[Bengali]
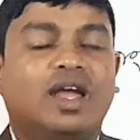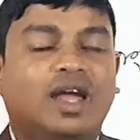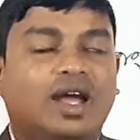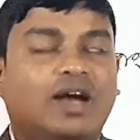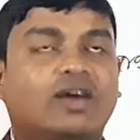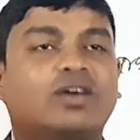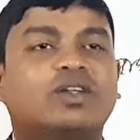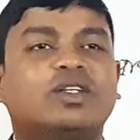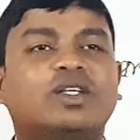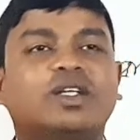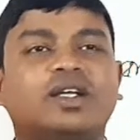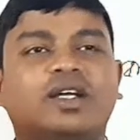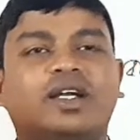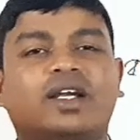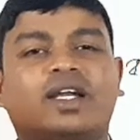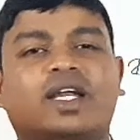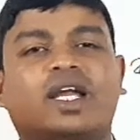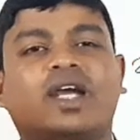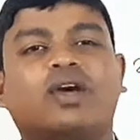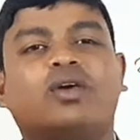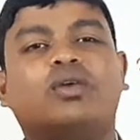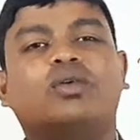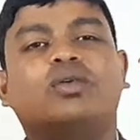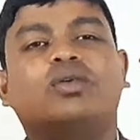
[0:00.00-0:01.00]
এখন
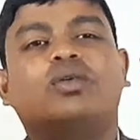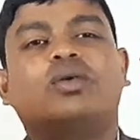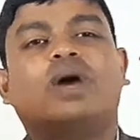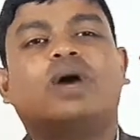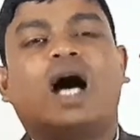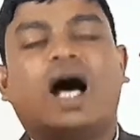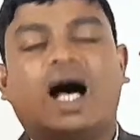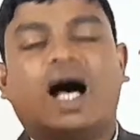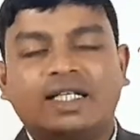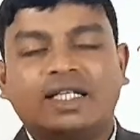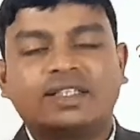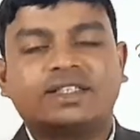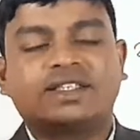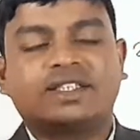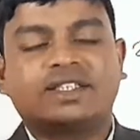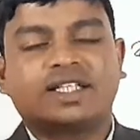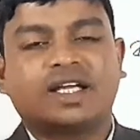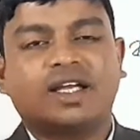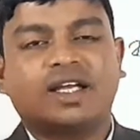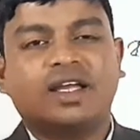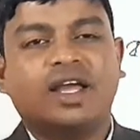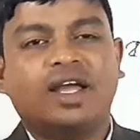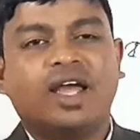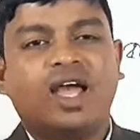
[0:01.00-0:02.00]
কেউ হাসছে
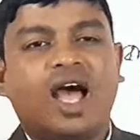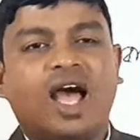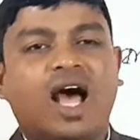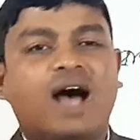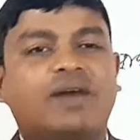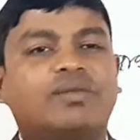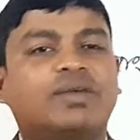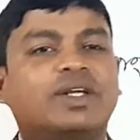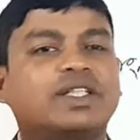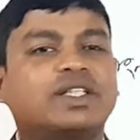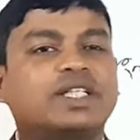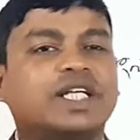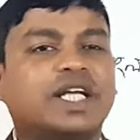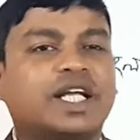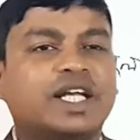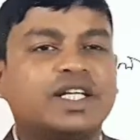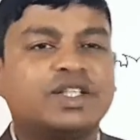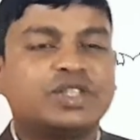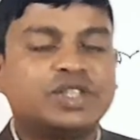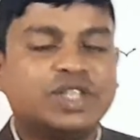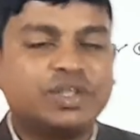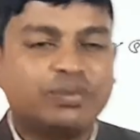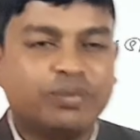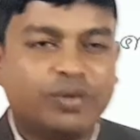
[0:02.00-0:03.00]
আমরা দেখে
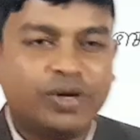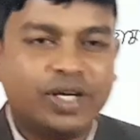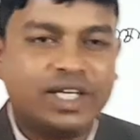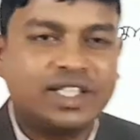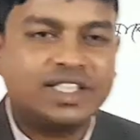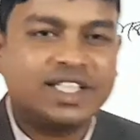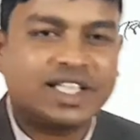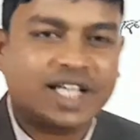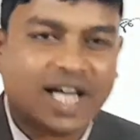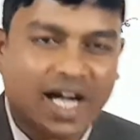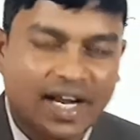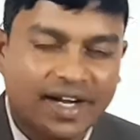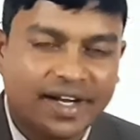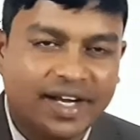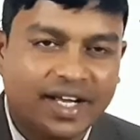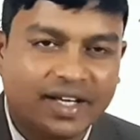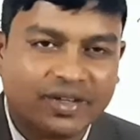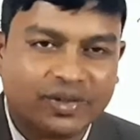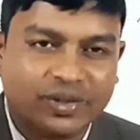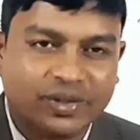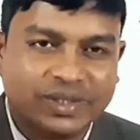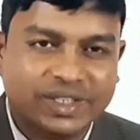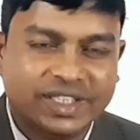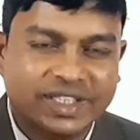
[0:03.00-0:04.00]
যদি বলি যে কান্না
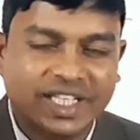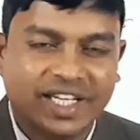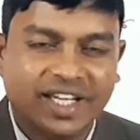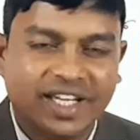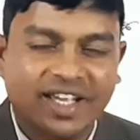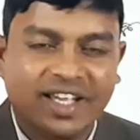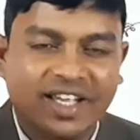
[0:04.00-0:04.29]
করছে